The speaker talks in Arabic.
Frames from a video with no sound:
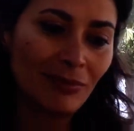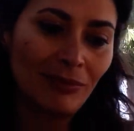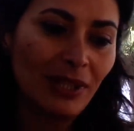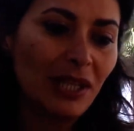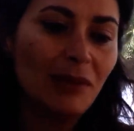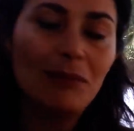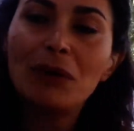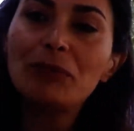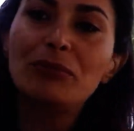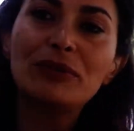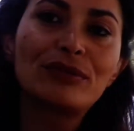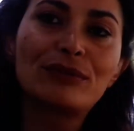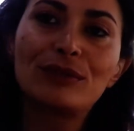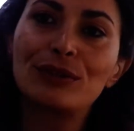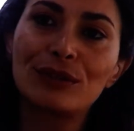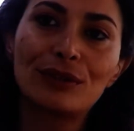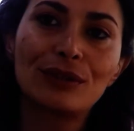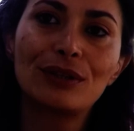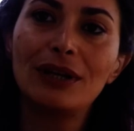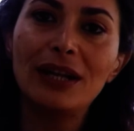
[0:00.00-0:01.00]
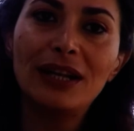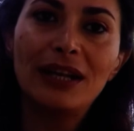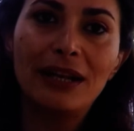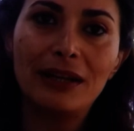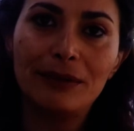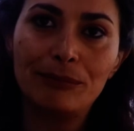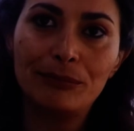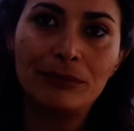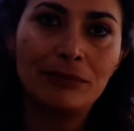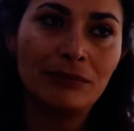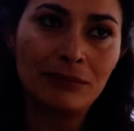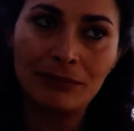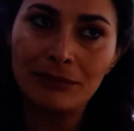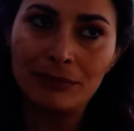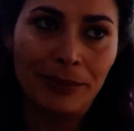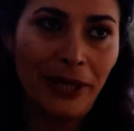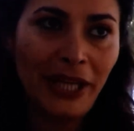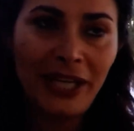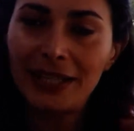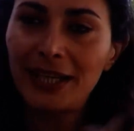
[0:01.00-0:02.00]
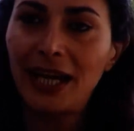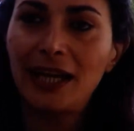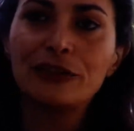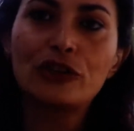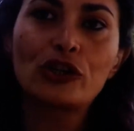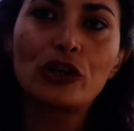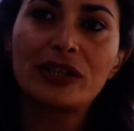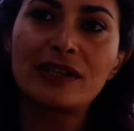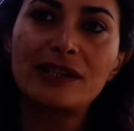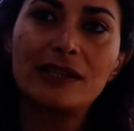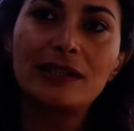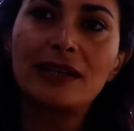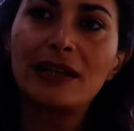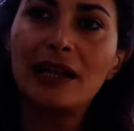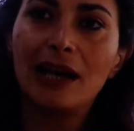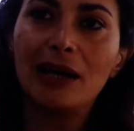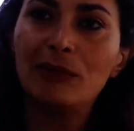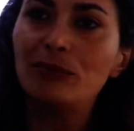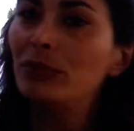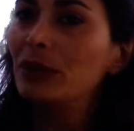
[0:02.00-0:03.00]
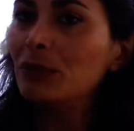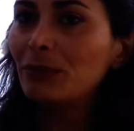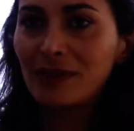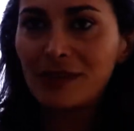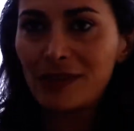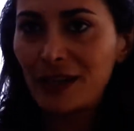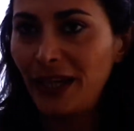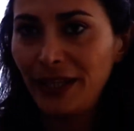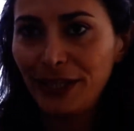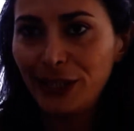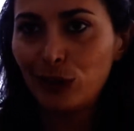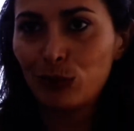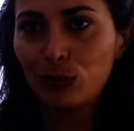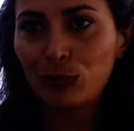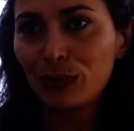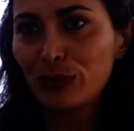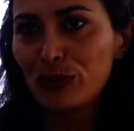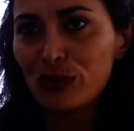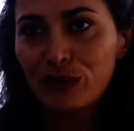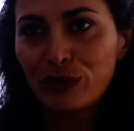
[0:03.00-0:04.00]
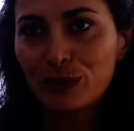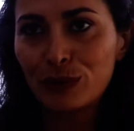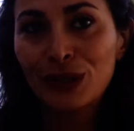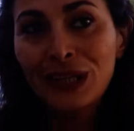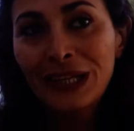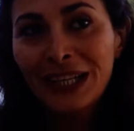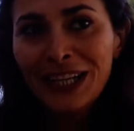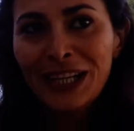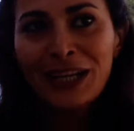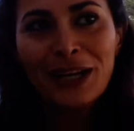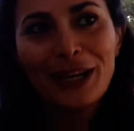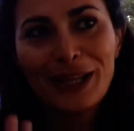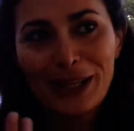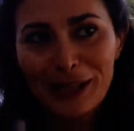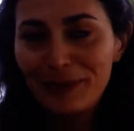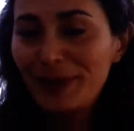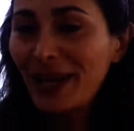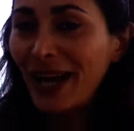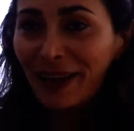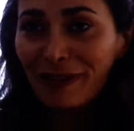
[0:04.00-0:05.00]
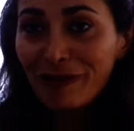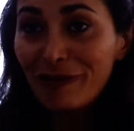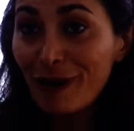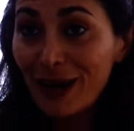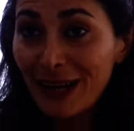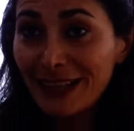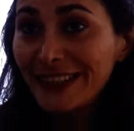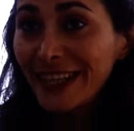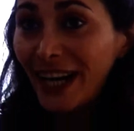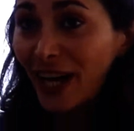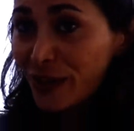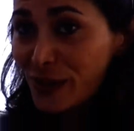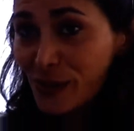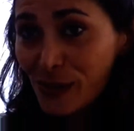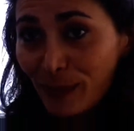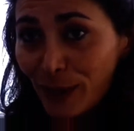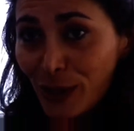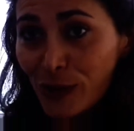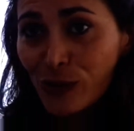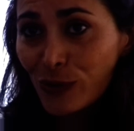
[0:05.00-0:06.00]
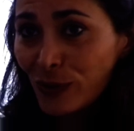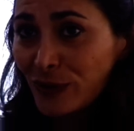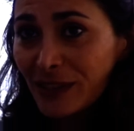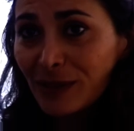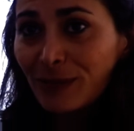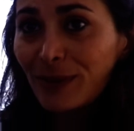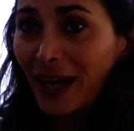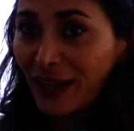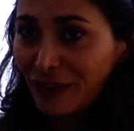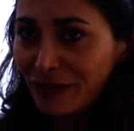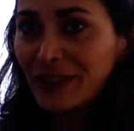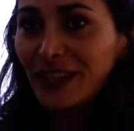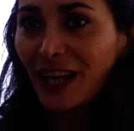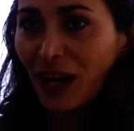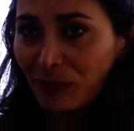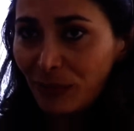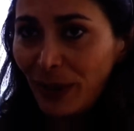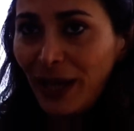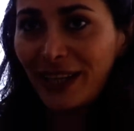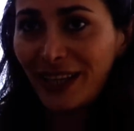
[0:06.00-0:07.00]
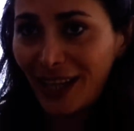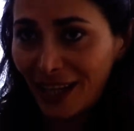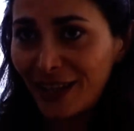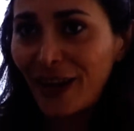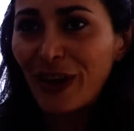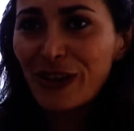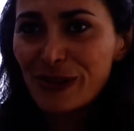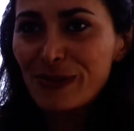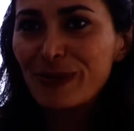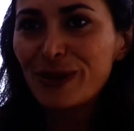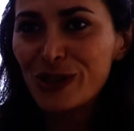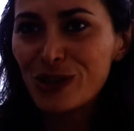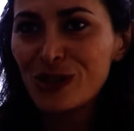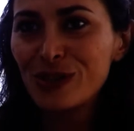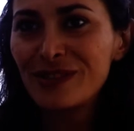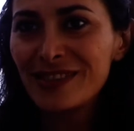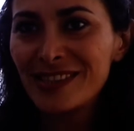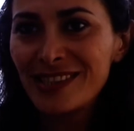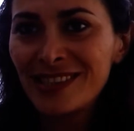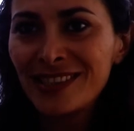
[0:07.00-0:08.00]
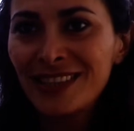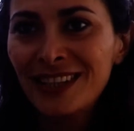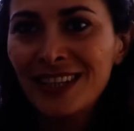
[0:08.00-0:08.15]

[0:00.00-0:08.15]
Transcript: لما بذكر بحكي عن شخصية الأب المسرحية وبوصفه اللي بيعرف والدي عاصم الجندي بيعرف إني عم بحكي عن عاصم الجندي